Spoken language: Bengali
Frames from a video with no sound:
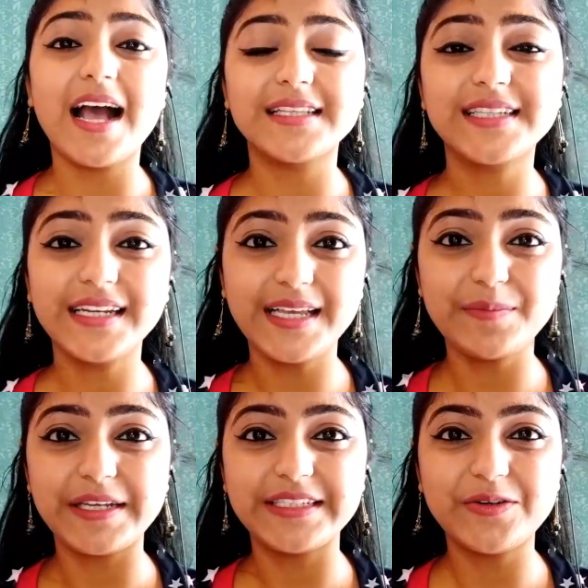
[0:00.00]
আজকের
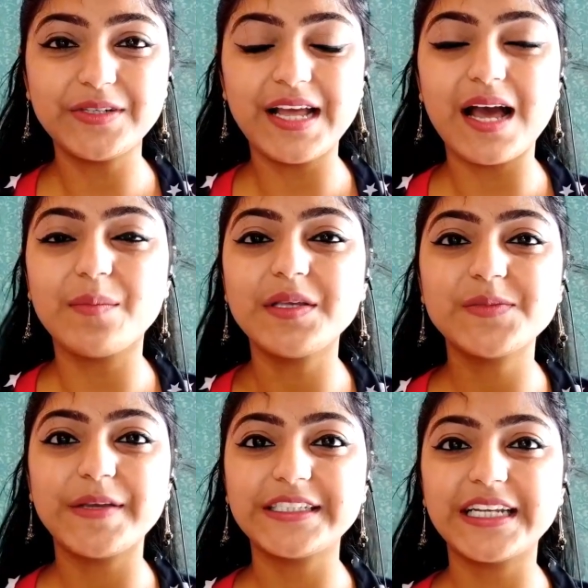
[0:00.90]
এই ভিডিওটা আমি
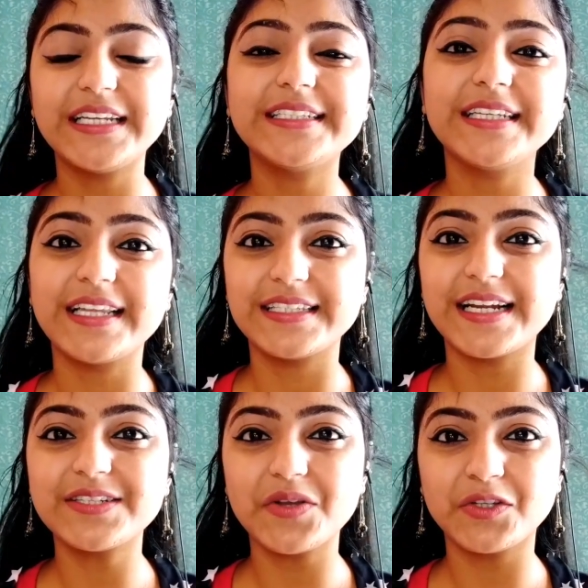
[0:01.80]
স্পেশালি
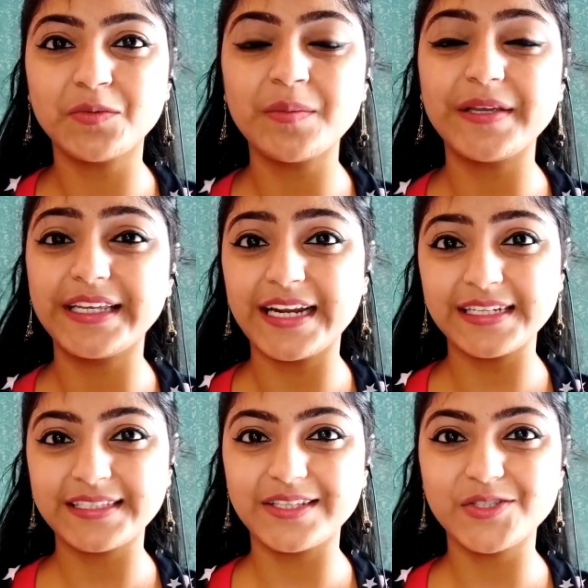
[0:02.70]
টিনেজার্স অথবা
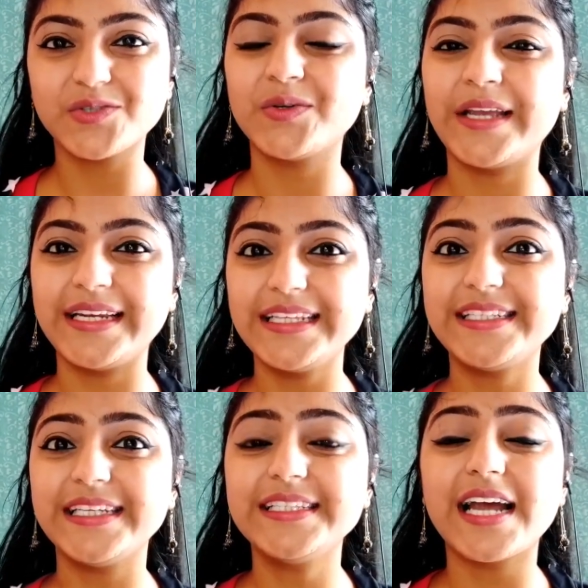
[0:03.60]
বিগিনার্সদের জন্য
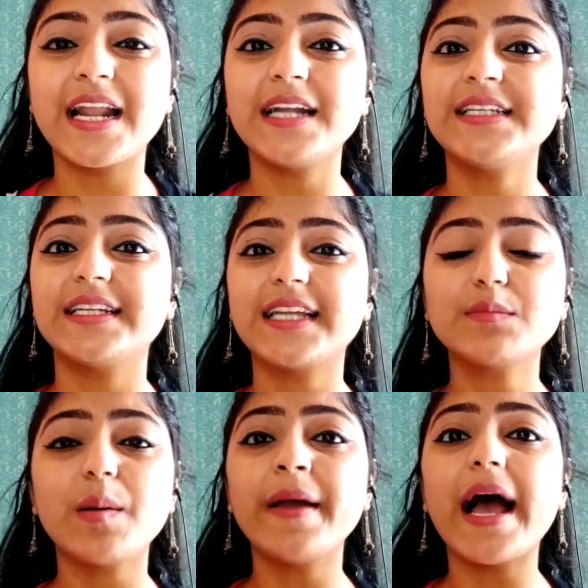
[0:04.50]
এনেছি যারা
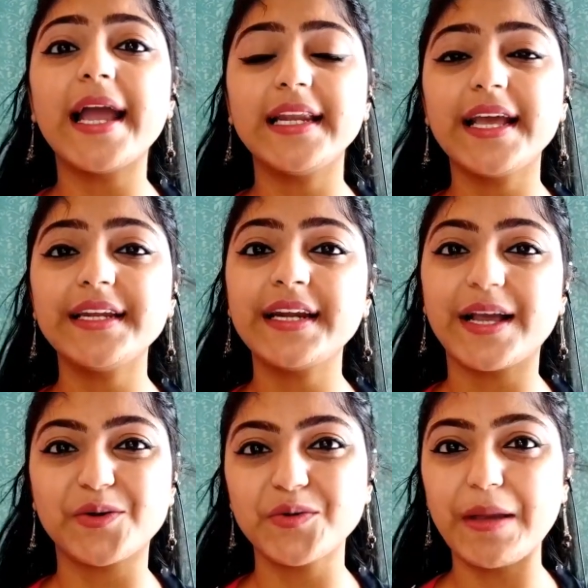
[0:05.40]
ঠিকঠাকভাবে আইলাইনার
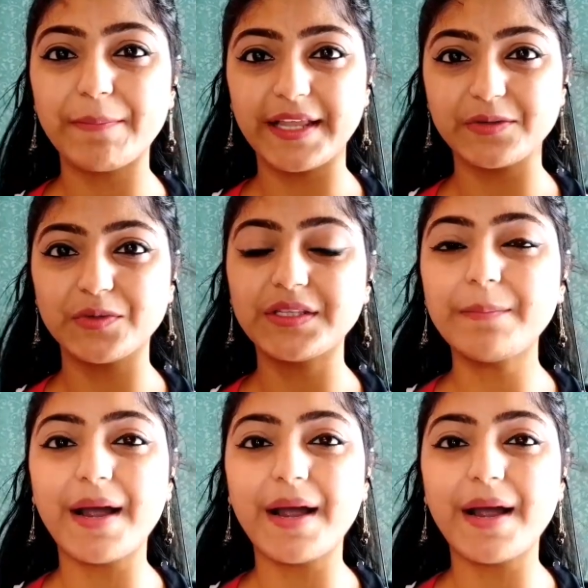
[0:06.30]
এখনও অ্যাপ্লাই করতে